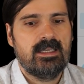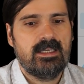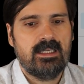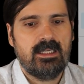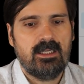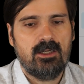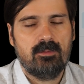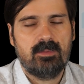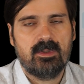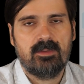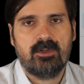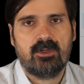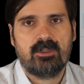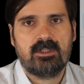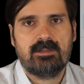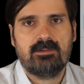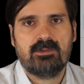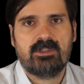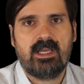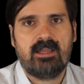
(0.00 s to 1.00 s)
y lo primero que
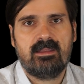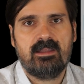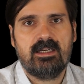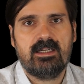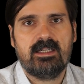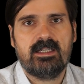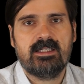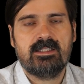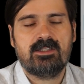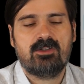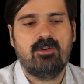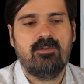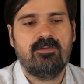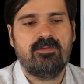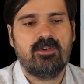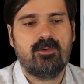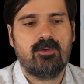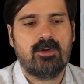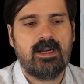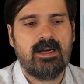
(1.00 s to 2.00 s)
tenemos que hacer es
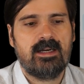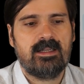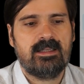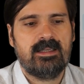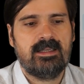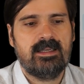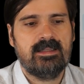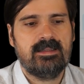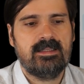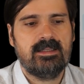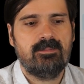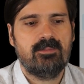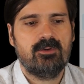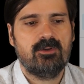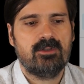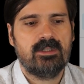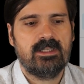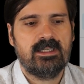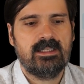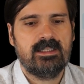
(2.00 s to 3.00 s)
configurar qué
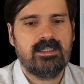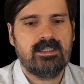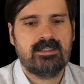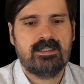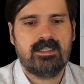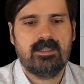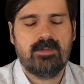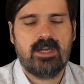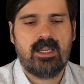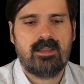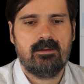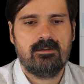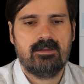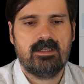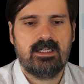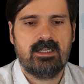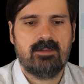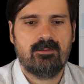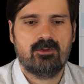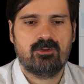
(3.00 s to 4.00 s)
tipo de discriminación
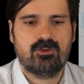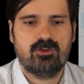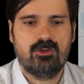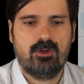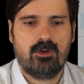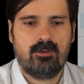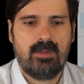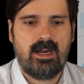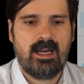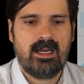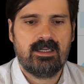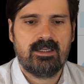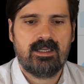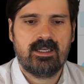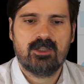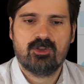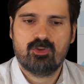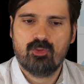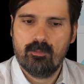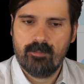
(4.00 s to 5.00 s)
tenemos. Normal,
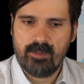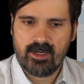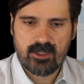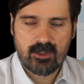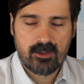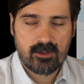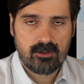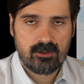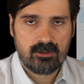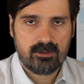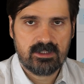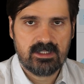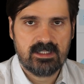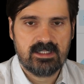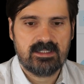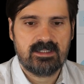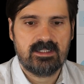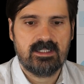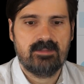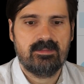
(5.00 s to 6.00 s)
que es un periodo,
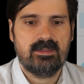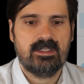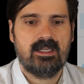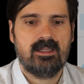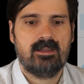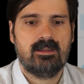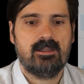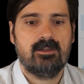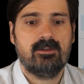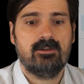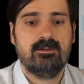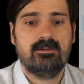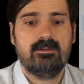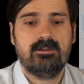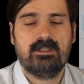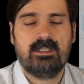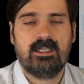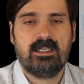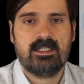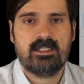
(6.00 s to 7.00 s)

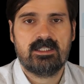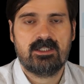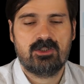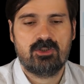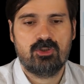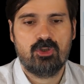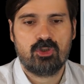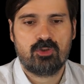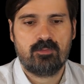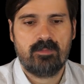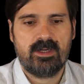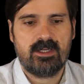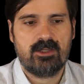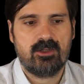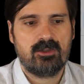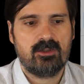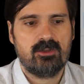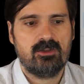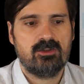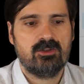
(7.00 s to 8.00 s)
discriminación, que es dos
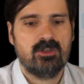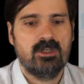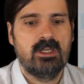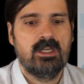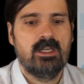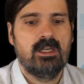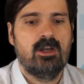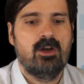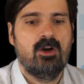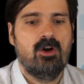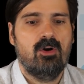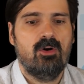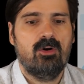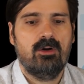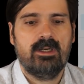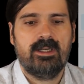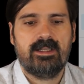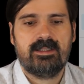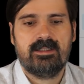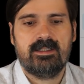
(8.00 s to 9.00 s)
periodos, o
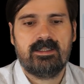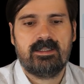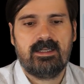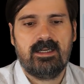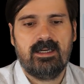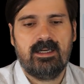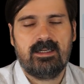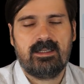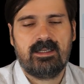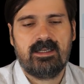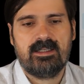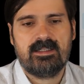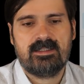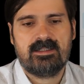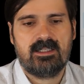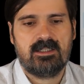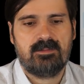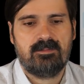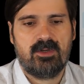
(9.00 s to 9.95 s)
Electric Car, que es tres